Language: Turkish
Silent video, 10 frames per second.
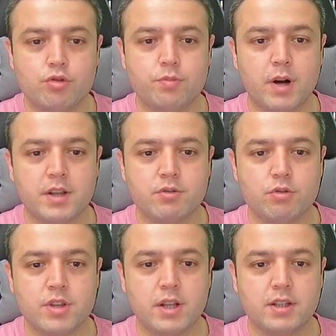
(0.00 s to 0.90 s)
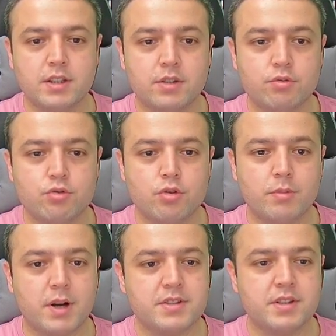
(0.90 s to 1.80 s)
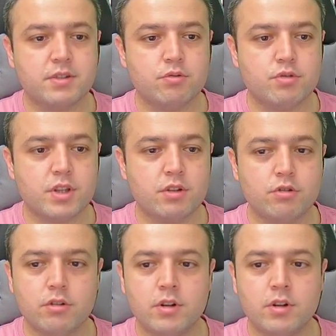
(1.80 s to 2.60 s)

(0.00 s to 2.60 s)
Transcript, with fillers: Bazı özellikleri düşüyor bazıları yükseliyor.